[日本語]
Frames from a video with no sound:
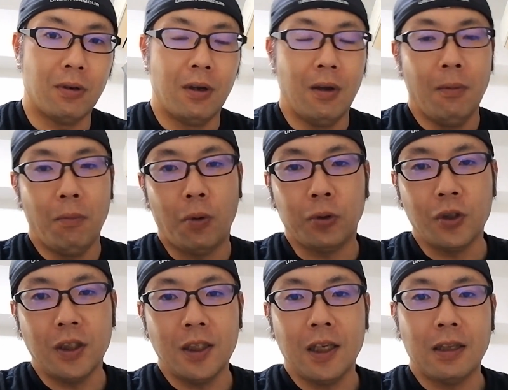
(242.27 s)
今
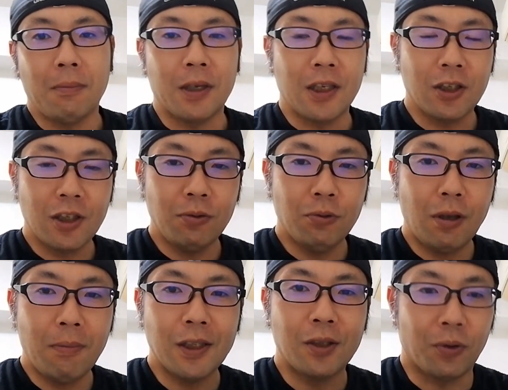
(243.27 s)
年になってめちゃくちゃ売っ
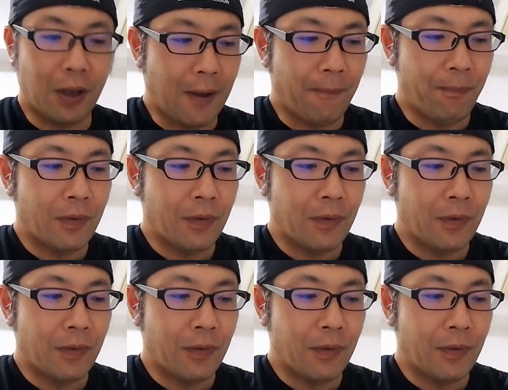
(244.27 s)
てますよね。